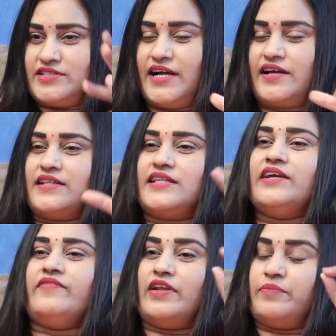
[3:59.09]

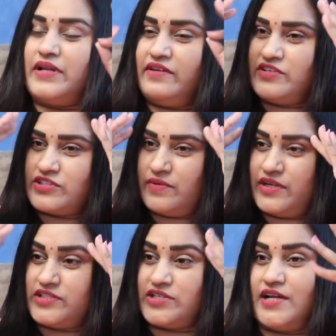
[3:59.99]
జాగ్రత్తగా ఇవ్వాలి మనీ విషయంలో
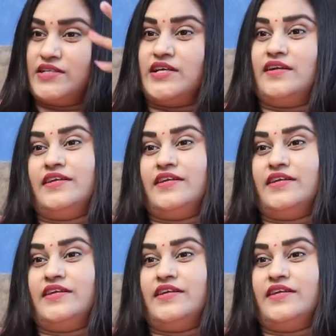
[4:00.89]
నేను చాలా చాలా